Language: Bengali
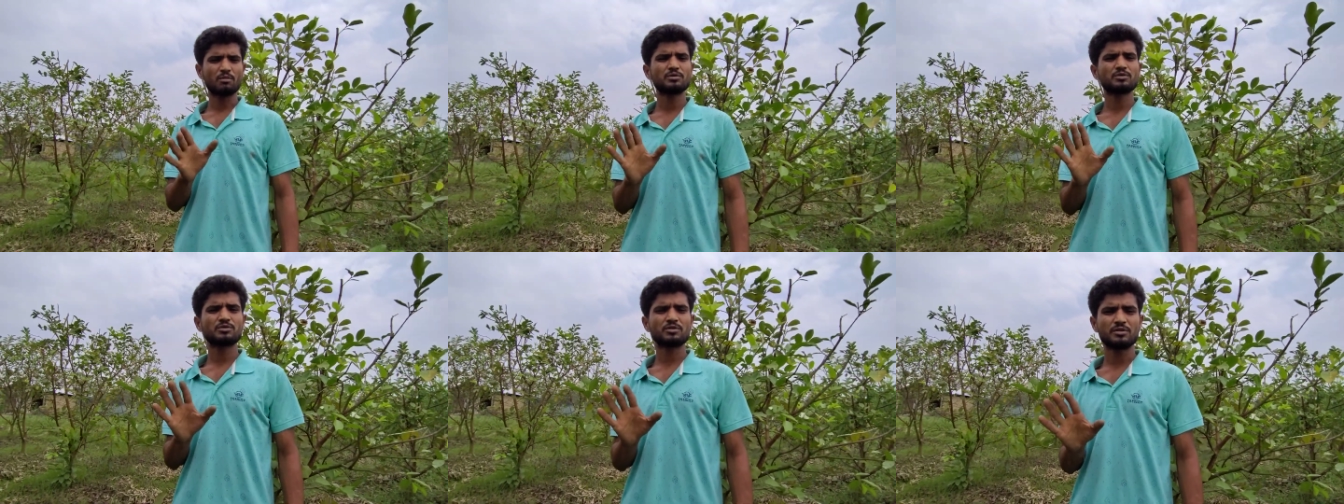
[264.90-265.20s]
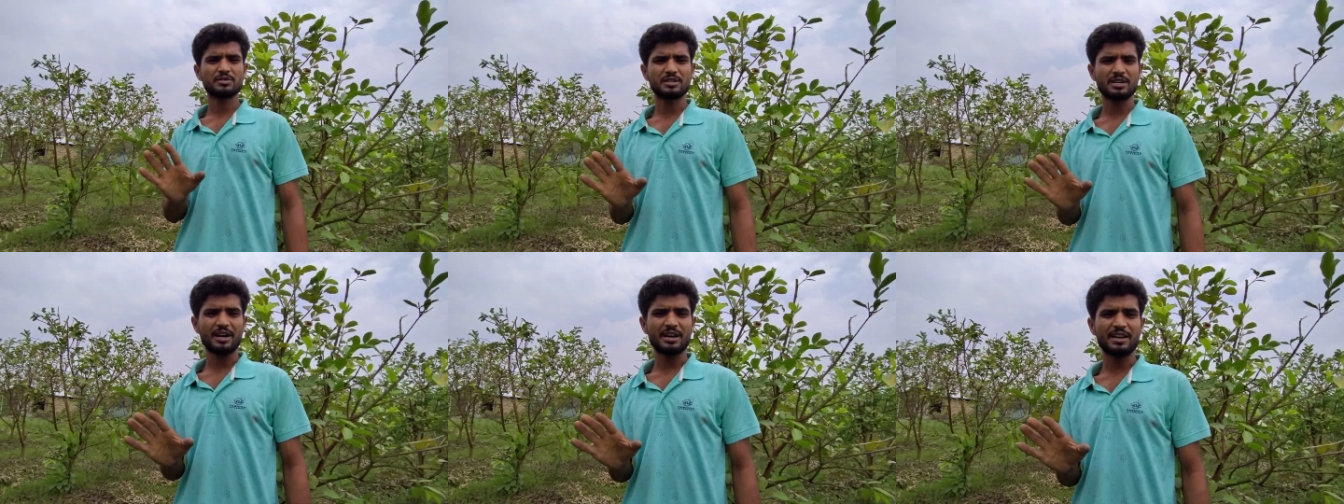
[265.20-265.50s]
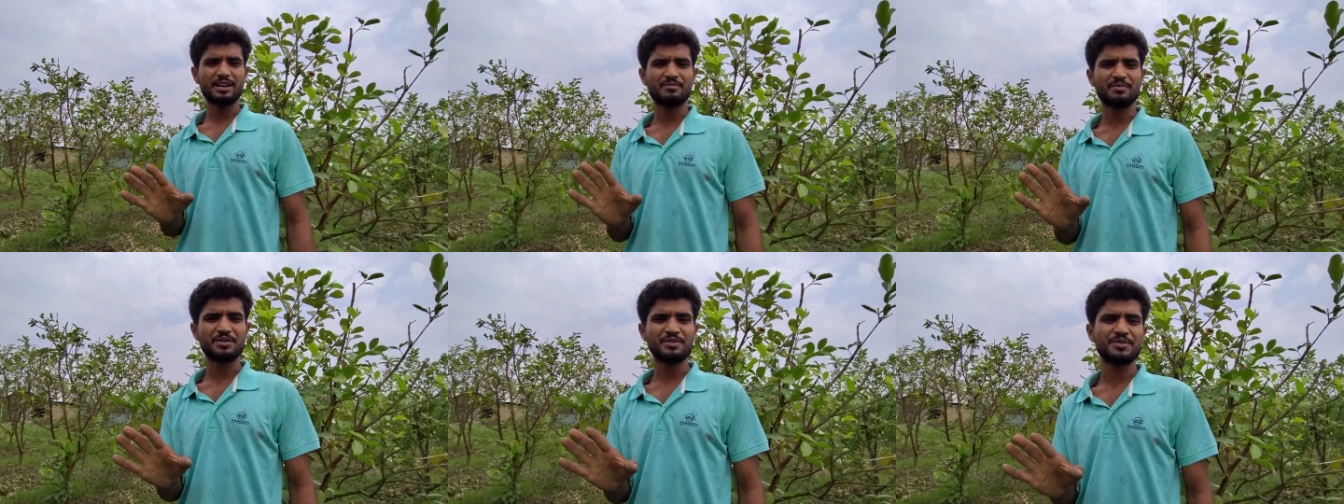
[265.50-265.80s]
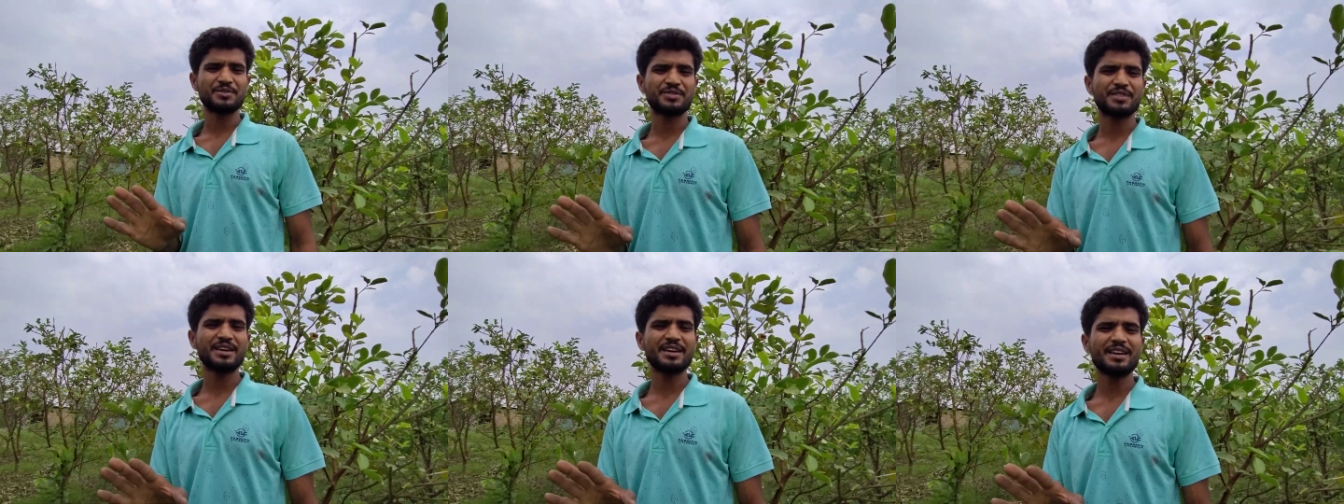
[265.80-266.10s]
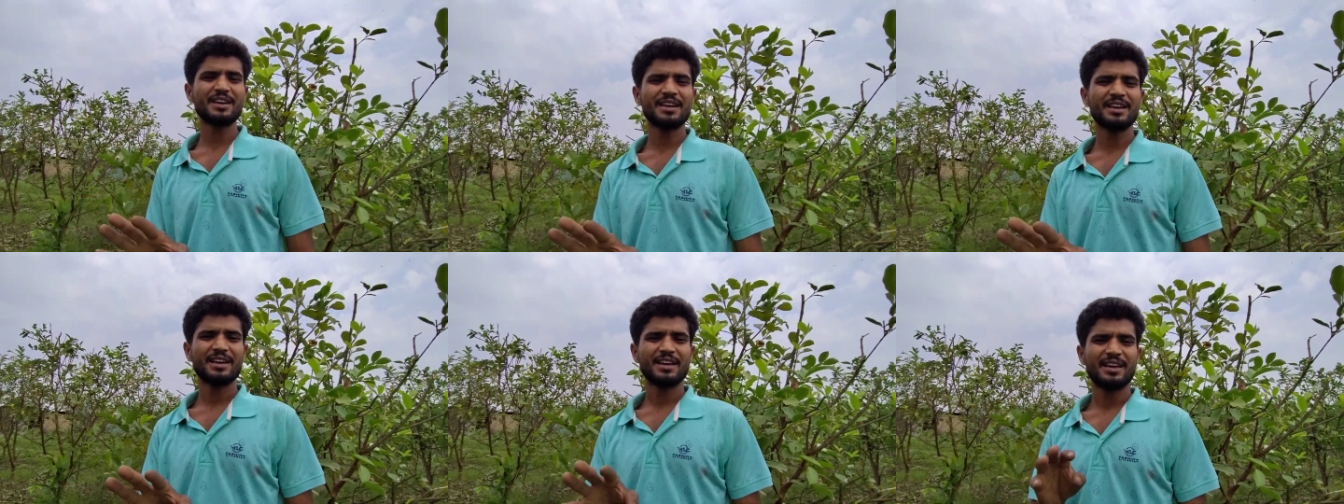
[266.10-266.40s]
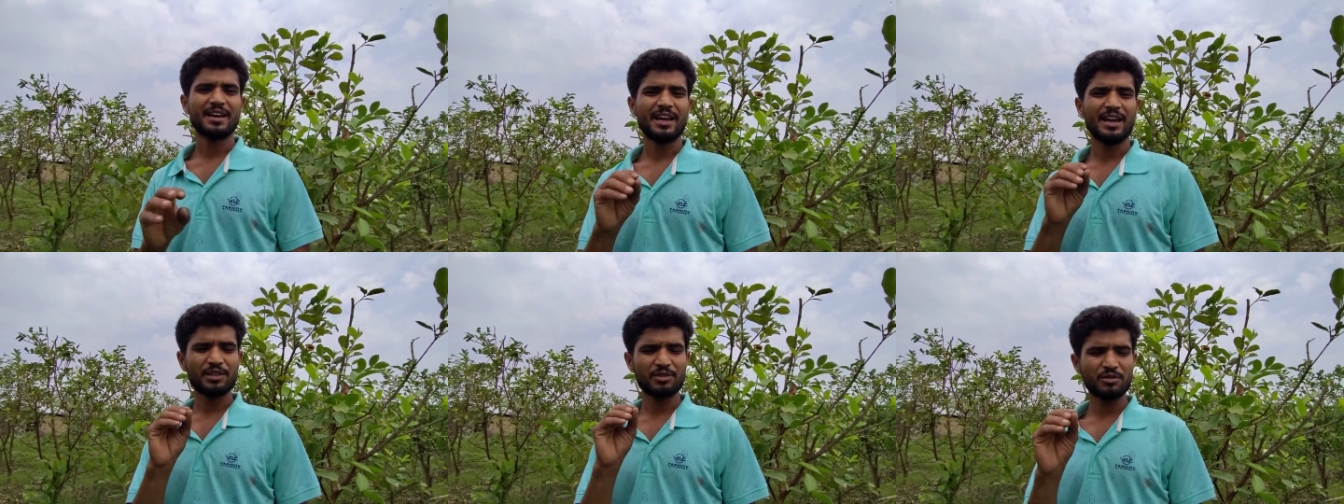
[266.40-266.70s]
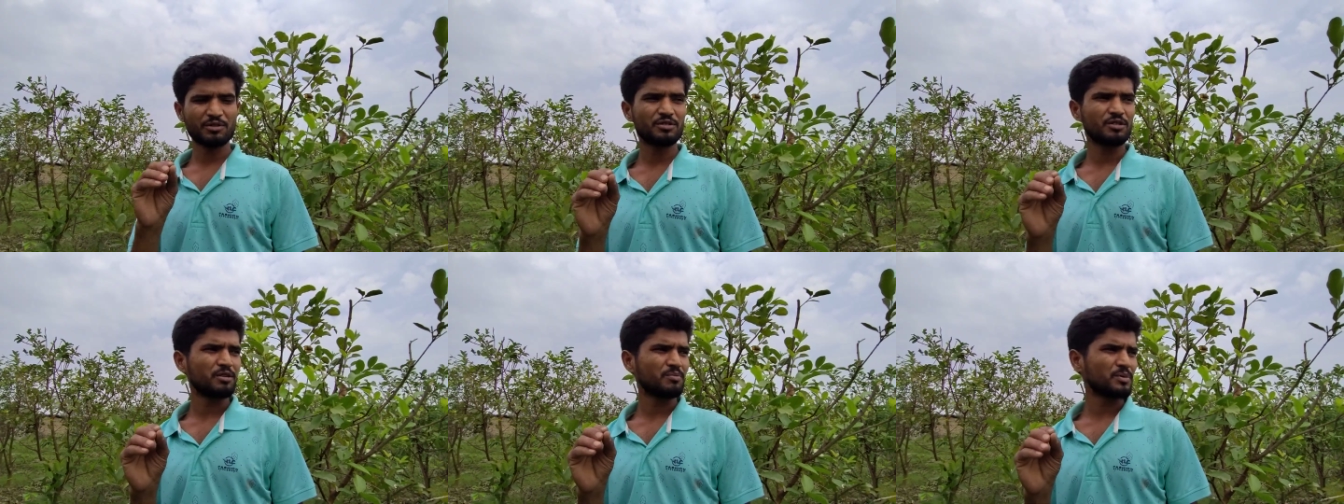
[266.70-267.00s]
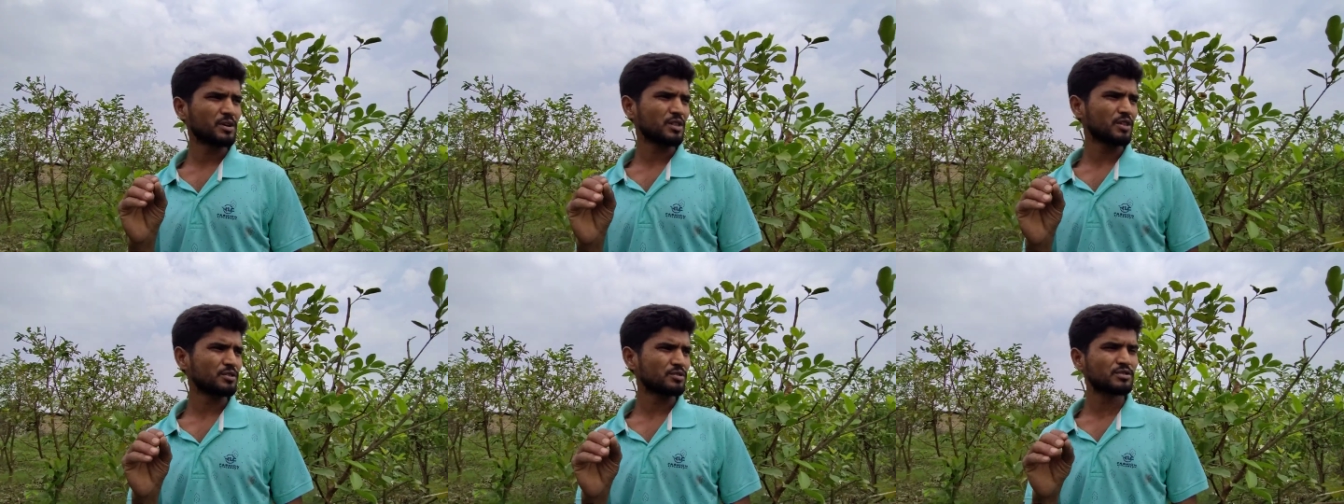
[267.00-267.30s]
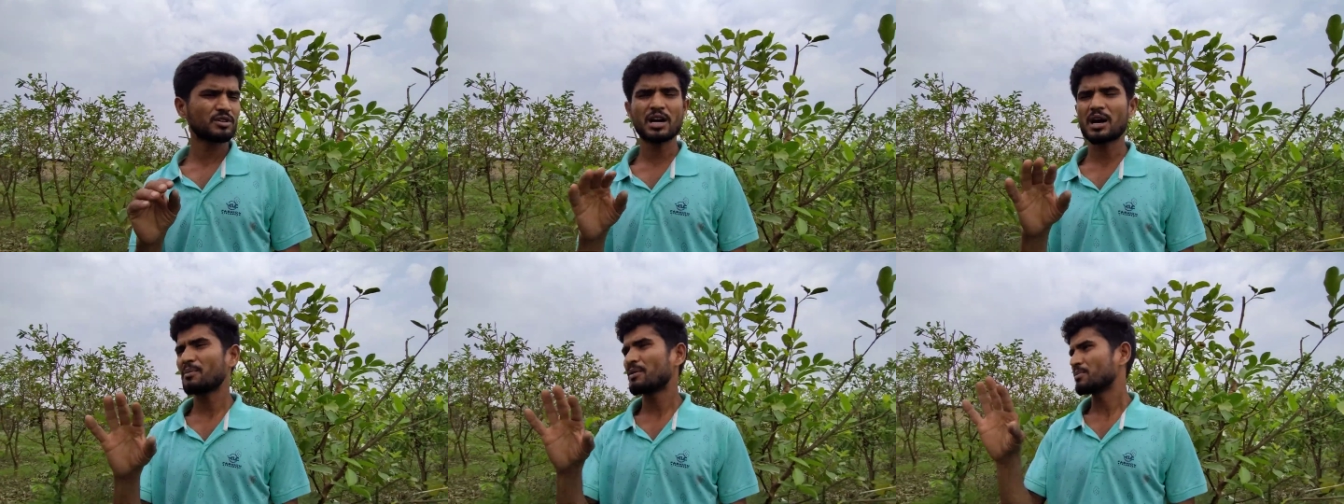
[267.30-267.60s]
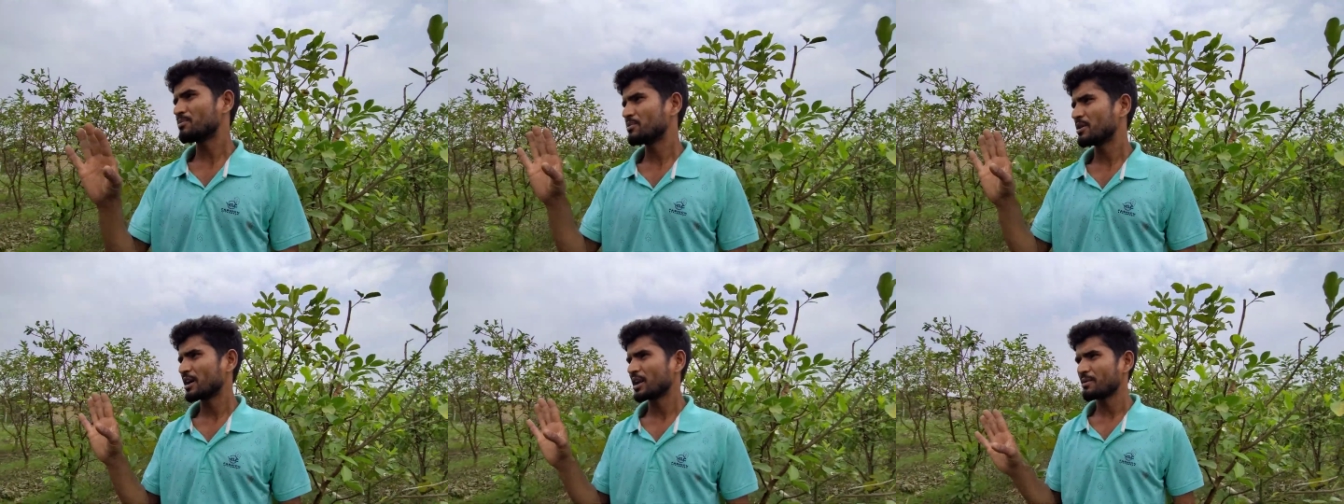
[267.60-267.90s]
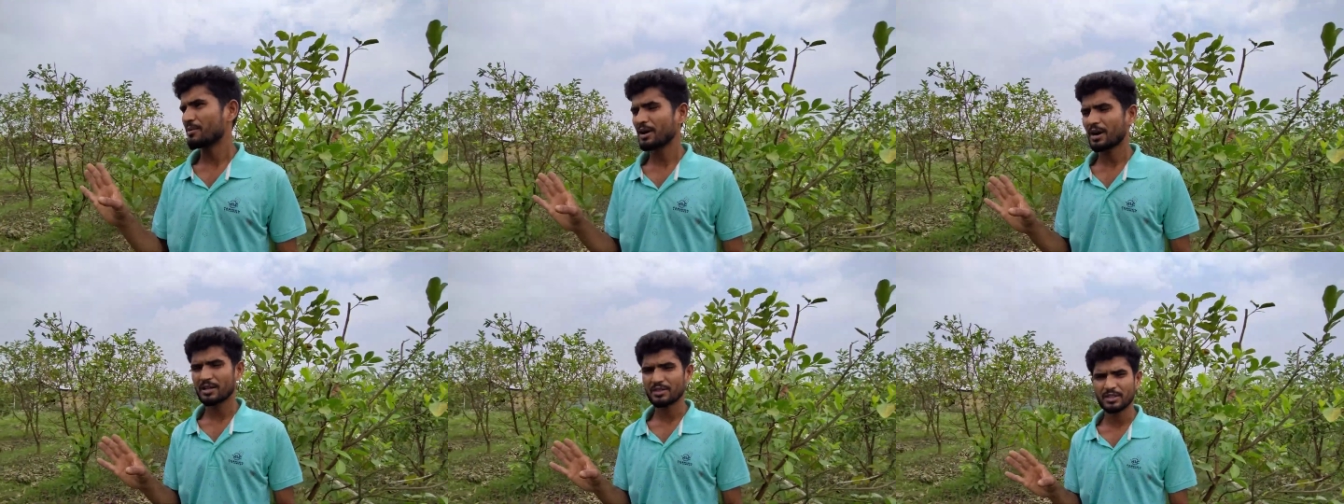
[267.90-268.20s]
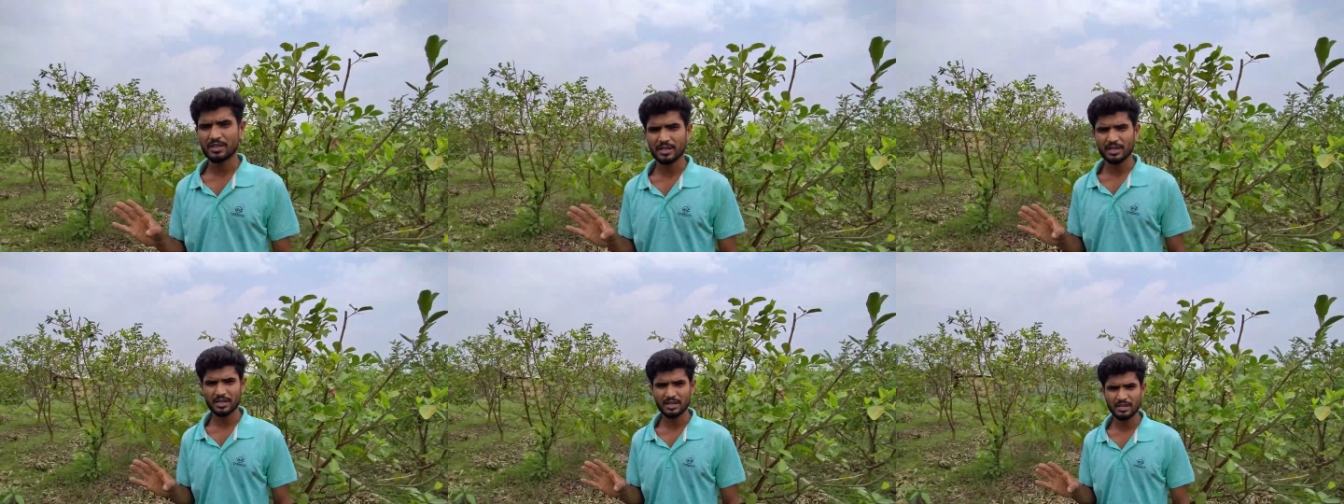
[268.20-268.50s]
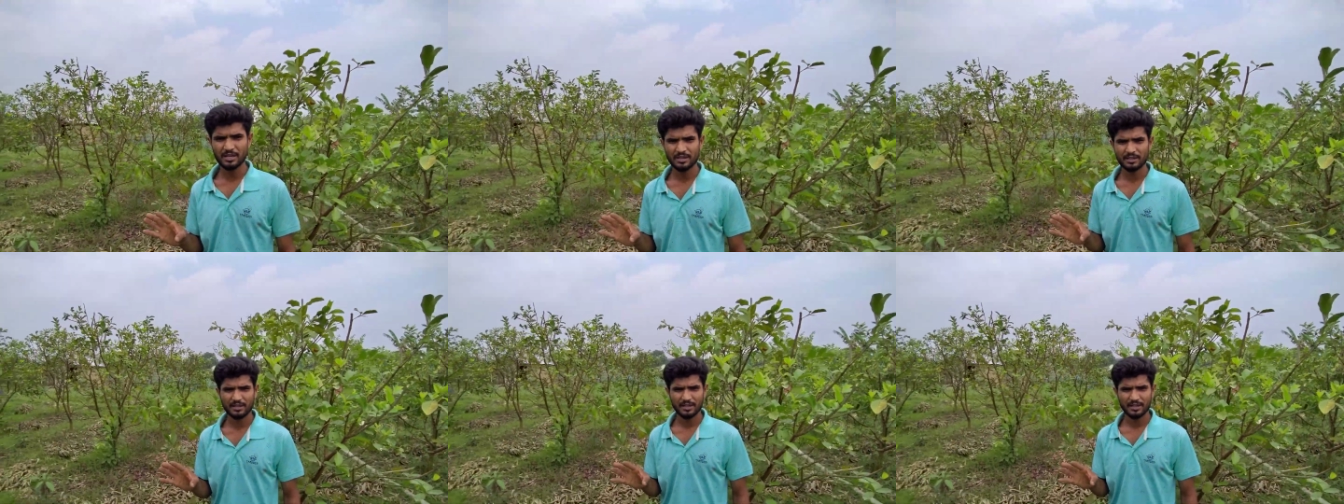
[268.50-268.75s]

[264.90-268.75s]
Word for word: অবশ্যই চাই এই ভিডিওতে এই তো ছিল প্রিয় দর্শক আমার পিয়ারা বাগান থেকে